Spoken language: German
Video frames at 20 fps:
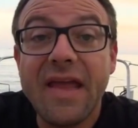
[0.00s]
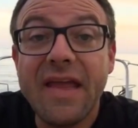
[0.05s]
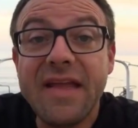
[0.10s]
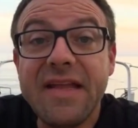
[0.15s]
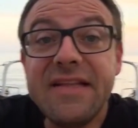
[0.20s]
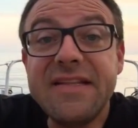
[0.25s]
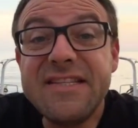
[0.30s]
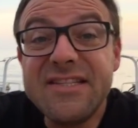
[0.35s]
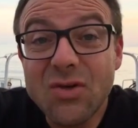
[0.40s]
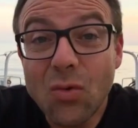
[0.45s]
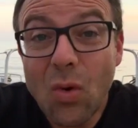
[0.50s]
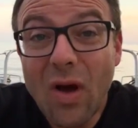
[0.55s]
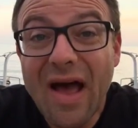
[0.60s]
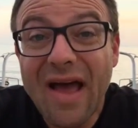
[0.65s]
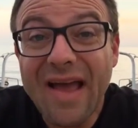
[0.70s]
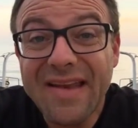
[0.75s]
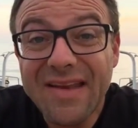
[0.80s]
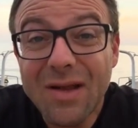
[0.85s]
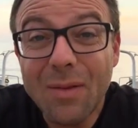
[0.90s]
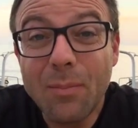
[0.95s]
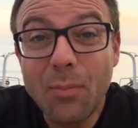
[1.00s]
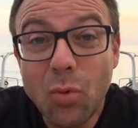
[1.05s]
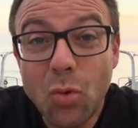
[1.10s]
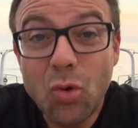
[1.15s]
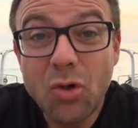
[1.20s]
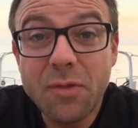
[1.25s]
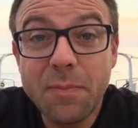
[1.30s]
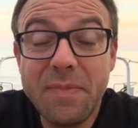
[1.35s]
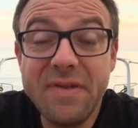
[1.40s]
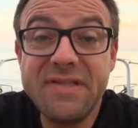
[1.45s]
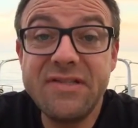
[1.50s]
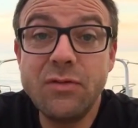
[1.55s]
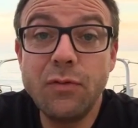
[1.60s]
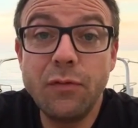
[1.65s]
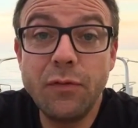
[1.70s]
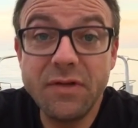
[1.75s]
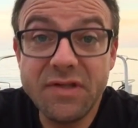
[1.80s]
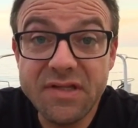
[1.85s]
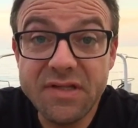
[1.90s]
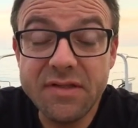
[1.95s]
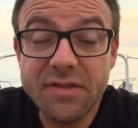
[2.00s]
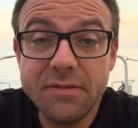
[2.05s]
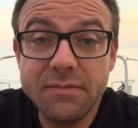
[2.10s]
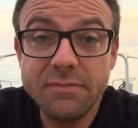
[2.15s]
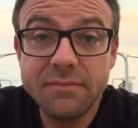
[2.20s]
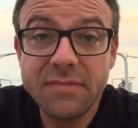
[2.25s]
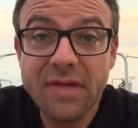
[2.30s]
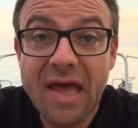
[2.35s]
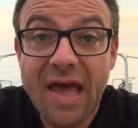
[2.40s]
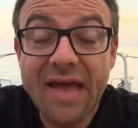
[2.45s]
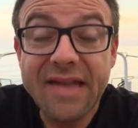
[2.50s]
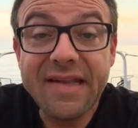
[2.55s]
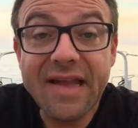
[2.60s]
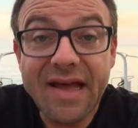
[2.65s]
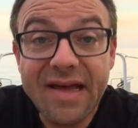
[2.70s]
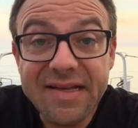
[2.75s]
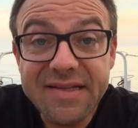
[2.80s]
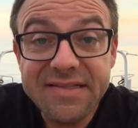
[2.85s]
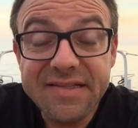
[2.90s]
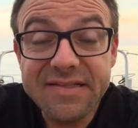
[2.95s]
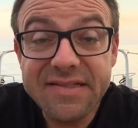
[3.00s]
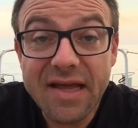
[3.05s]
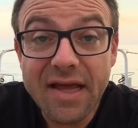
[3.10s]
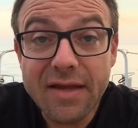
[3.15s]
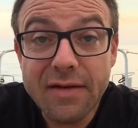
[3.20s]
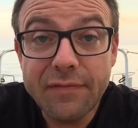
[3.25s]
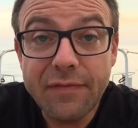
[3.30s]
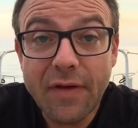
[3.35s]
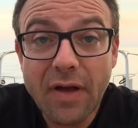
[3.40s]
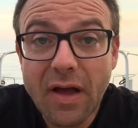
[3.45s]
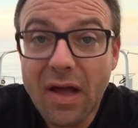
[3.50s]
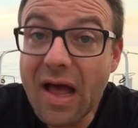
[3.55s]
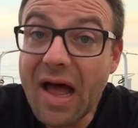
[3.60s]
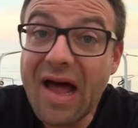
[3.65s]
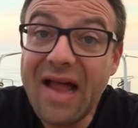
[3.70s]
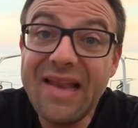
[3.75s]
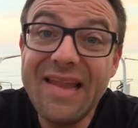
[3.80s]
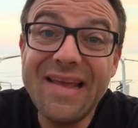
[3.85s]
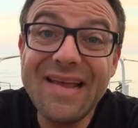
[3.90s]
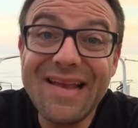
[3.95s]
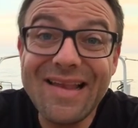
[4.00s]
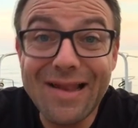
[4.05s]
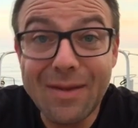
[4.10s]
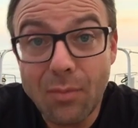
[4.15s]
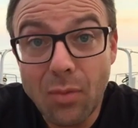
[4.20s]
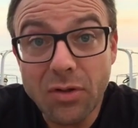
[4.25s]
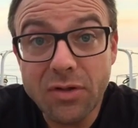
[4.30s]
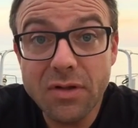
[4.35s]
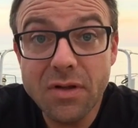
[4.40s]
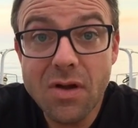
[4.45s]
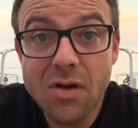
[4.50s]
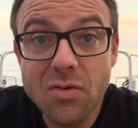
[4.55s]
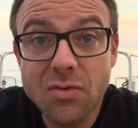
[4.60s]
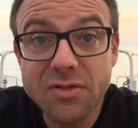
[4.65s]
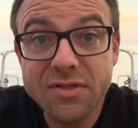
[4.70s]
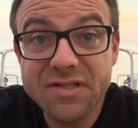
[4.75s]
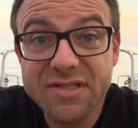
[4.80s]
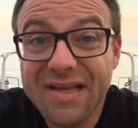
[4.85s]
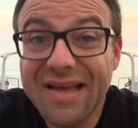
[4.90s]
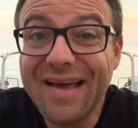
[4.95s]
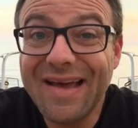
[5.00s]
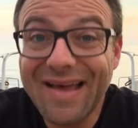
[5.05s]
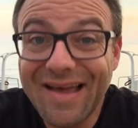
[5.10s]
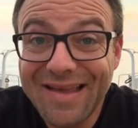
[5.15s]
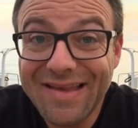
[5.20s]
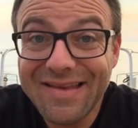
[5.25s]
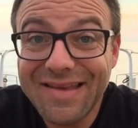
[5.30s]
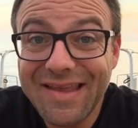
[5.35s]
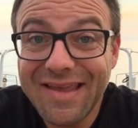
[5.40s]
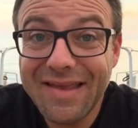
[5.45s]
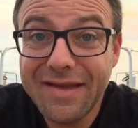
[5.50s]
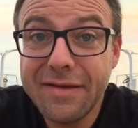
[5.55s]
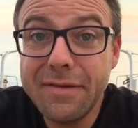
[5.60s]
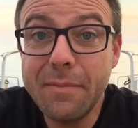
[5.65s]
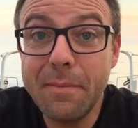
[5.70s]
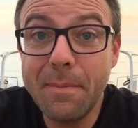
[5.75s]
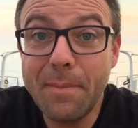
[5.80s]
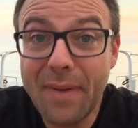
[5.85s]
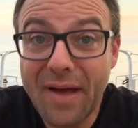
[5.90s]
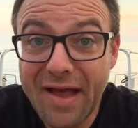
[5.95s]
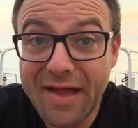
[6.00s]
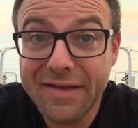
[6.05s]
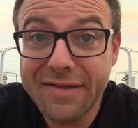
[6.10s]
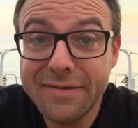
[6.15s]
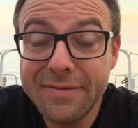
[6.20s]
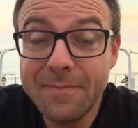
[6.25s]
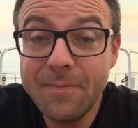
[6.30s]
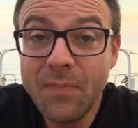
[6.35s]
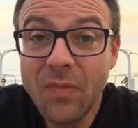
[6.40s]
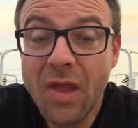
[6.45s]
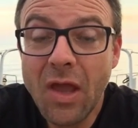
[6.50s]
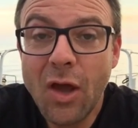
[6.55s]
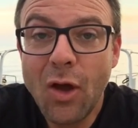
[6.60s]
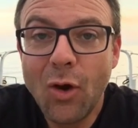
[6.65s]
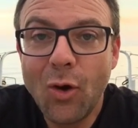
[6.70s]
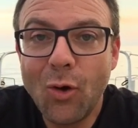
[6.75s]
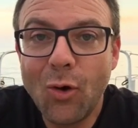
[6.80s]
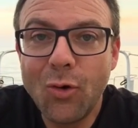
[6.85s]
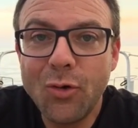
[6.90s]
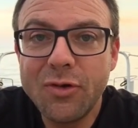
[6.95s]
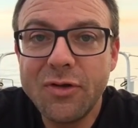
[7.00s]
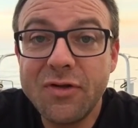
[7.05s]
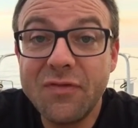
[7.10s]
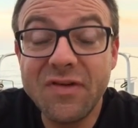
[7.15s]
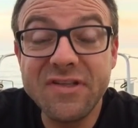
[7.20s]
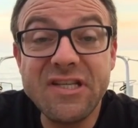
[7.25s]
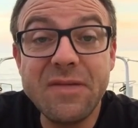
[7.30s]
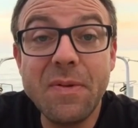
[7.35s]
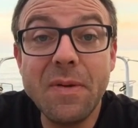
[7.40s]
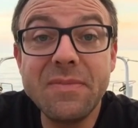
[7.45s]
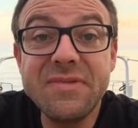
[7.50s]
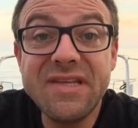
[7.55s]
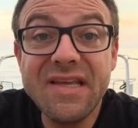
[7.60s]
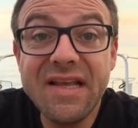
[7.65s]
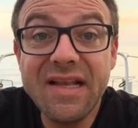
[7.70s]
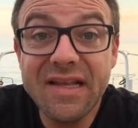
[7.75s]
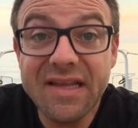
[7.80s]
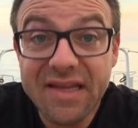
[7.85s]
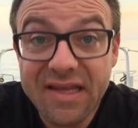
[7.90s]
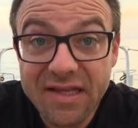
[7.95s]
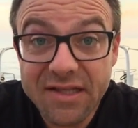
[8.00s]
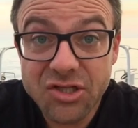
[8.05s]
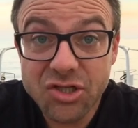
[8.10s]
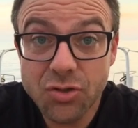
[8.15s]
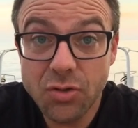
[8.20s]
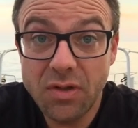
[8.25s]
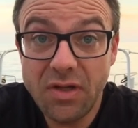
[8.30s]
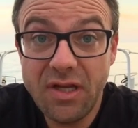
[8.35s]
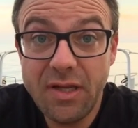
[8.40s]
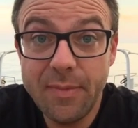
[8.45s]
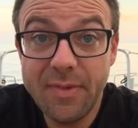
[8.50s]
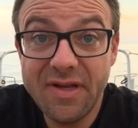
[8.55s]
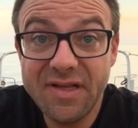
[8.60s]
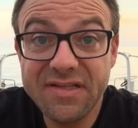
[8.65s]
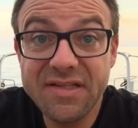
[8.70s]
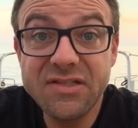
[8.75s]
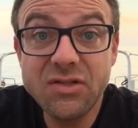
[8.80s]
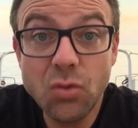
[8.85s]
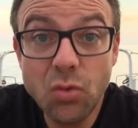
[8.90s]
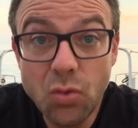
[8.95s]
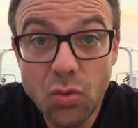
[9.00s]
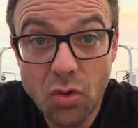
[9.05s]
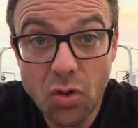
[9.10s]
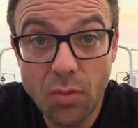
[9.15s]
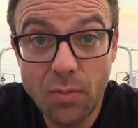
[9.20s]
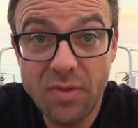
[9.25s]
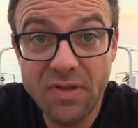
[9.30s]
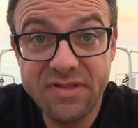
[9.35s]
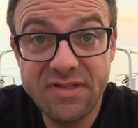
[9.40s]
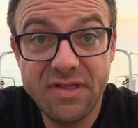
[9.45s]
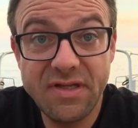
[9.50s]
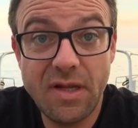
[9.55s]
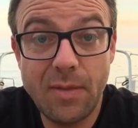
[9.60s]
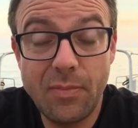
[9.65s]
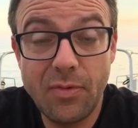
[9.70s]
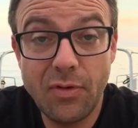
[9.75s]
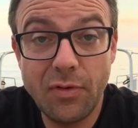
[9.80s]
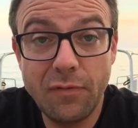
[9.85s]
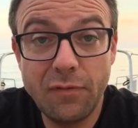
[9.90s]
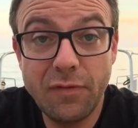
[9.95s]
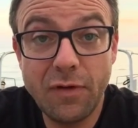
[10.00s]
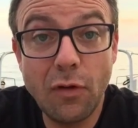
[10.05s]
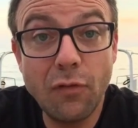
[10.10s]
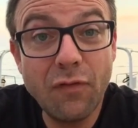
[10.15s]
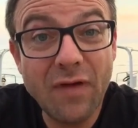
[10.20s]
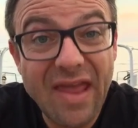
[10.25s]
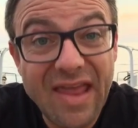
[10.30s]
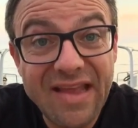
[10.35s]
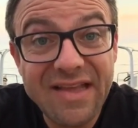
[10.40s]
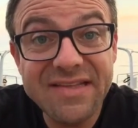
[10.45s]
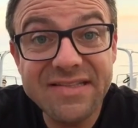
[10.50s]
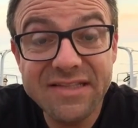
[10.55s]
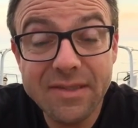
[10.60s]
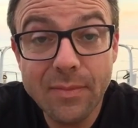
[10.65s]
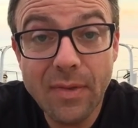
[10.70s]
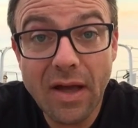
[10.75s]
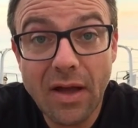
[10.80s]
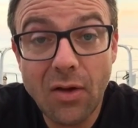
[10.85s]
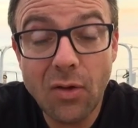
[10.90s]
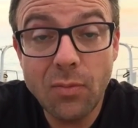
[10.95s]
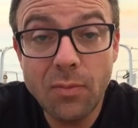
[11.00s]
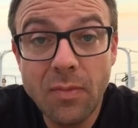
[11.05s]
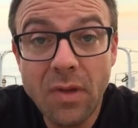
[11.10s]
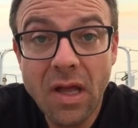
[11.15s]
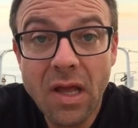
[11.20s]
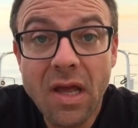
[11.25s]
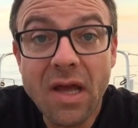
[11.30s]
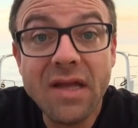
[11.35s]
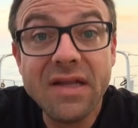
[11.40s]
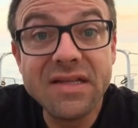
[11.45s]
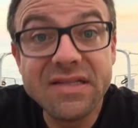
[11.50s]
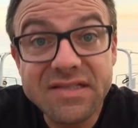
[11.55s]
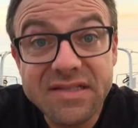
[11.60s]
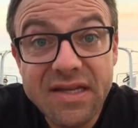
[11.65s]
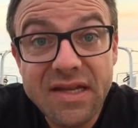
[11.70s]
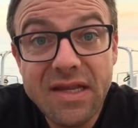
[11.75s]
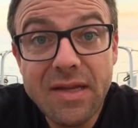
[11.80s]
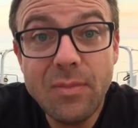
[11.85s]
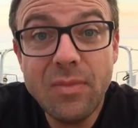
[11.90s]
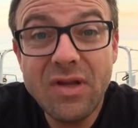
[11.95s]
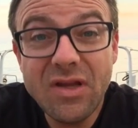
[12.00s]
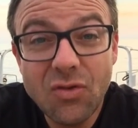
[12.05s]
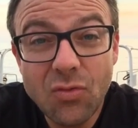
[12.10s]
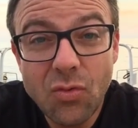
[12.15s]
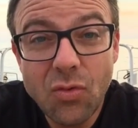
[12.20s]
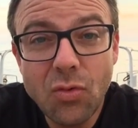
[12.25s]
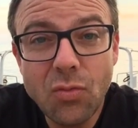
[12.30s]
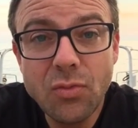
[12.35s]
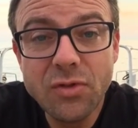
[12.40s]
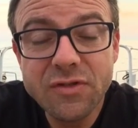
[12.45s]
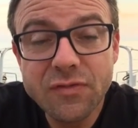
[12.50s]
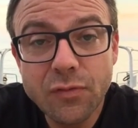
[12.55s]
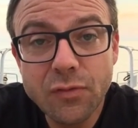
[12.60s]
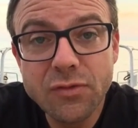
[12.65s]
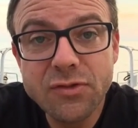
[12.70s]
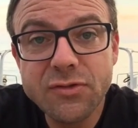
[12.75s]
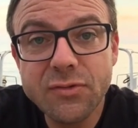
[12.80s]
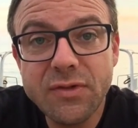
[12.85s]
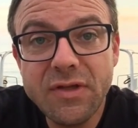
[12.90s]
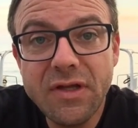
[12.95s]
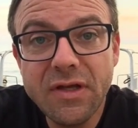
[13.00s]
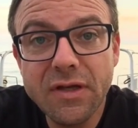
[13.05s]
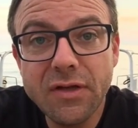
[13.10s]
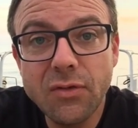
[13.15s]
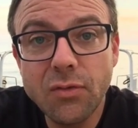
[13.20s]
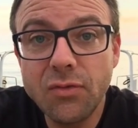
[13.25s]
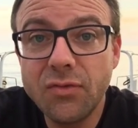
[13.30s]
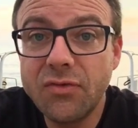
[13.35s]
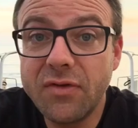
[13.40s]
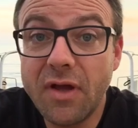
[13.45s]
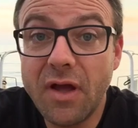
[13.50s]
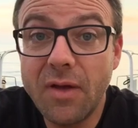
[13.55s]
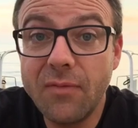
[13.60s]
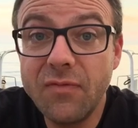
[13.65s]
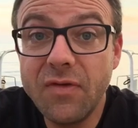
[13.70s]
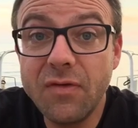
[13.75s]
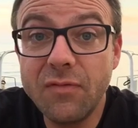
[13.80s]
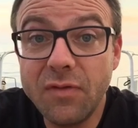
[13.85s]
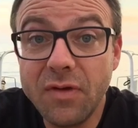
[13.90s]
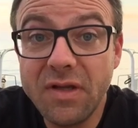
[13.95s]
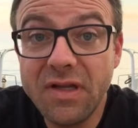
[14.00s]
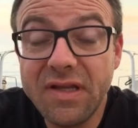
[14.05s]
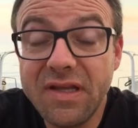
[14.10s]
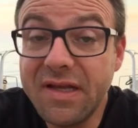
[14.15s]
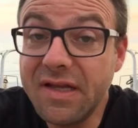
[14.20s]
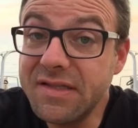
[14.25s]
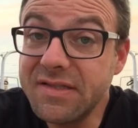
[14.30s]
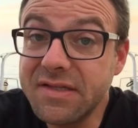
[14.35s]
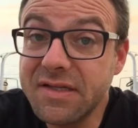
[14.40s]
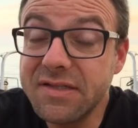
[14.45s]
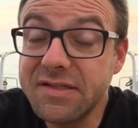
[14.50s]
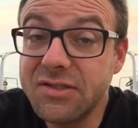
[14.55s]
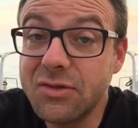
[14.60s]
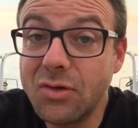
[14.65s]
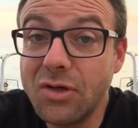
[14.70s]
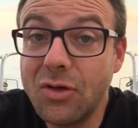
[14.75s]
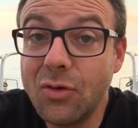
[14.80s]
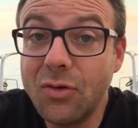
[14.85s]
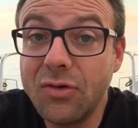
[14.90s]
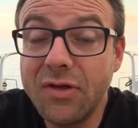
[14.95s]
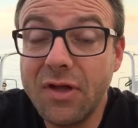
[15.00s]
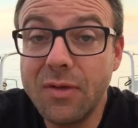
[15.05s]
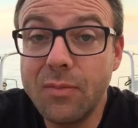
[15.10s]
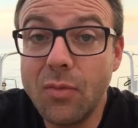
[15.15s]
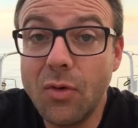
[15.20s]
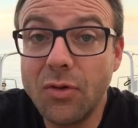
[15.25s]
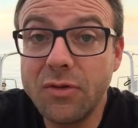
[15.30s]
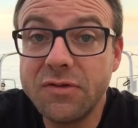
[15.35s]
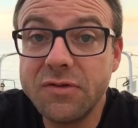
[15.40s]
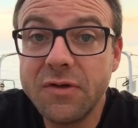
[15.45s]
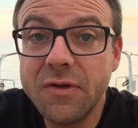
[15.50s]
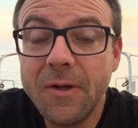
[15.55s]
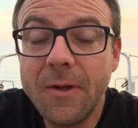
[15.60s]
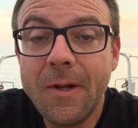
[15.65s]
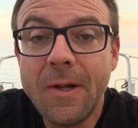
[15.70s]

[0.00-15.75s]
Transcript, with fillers: In so einer Bucht bist du für dich. Da heißt es einfach, alle Klamotten aus, reingehen, baden. Und was ich beim Segeln jetzt schon liebe, dass es unkompliziert abläuft. Auf engstem Raum, das Team, die Crew muss funktionieren und da haben wir wirklich ganz, ganz tolle Leute an Bord.